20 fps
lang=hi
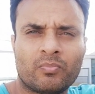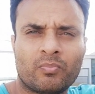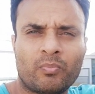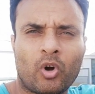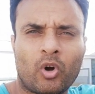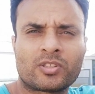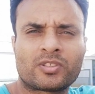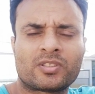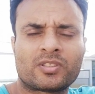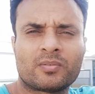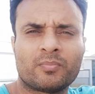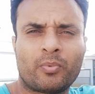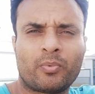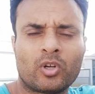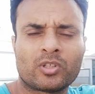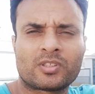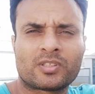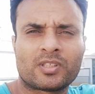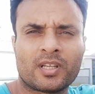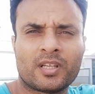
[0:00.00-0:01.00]
बहुत
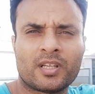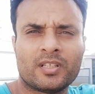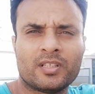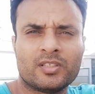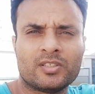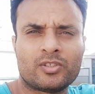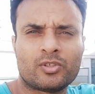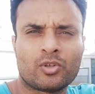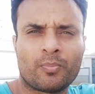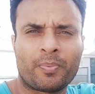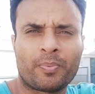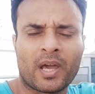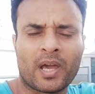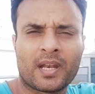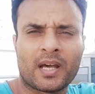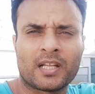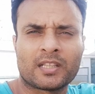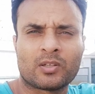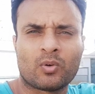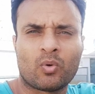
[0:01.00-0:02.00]
बहुत से जो
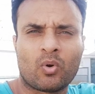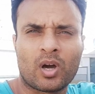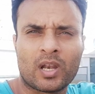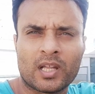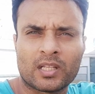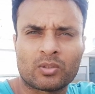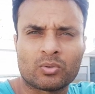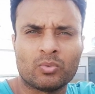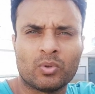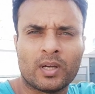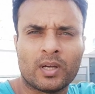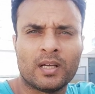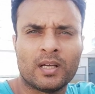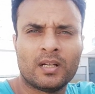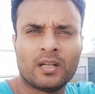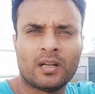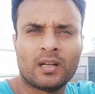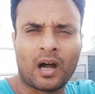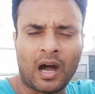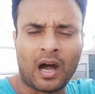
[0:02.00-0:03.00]
बयान है वो गलत हुए
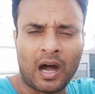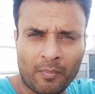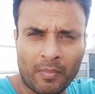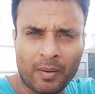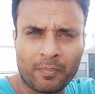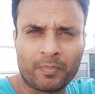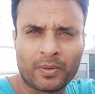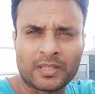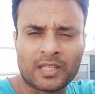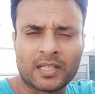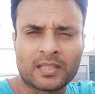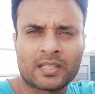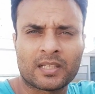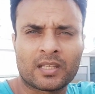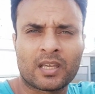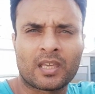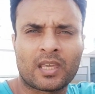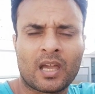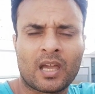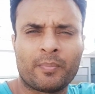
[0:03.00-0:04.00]
हैं हम अब बताते
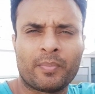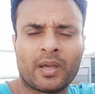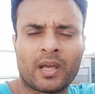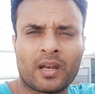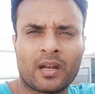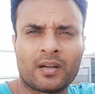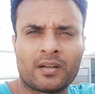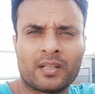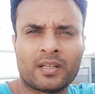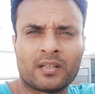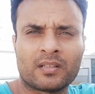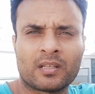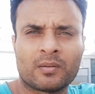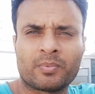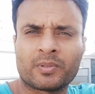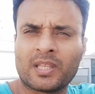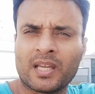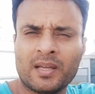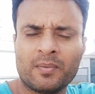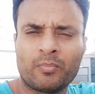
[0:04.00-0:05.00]
हैं कि क्या बयाना ठीक थे
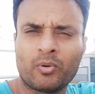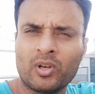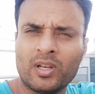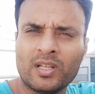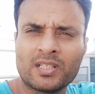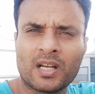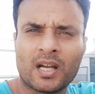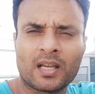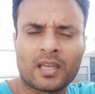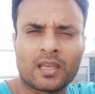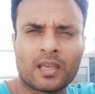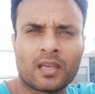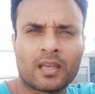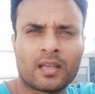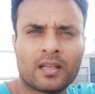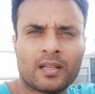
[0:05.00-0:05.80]
बताएं बोले जाके